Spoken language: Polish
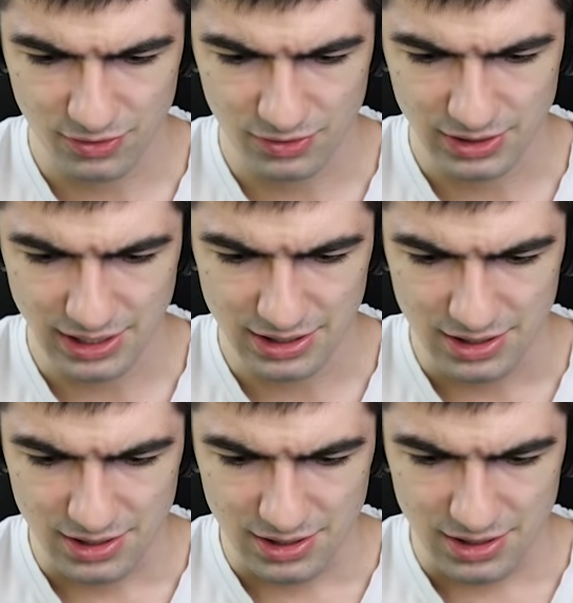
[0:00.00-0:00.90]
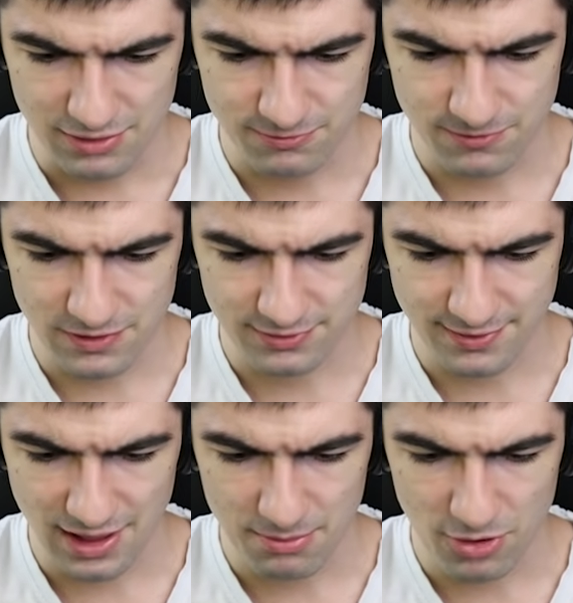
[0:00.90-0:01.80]
Ok, E, first
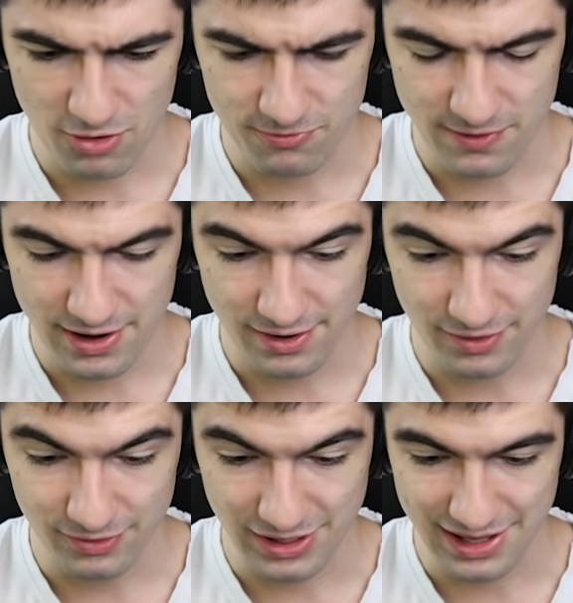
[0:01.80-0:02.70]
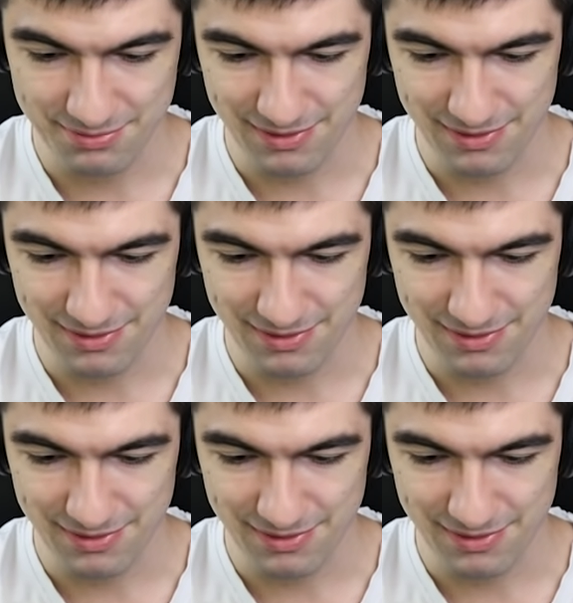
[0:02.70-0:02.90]
time offer, ok,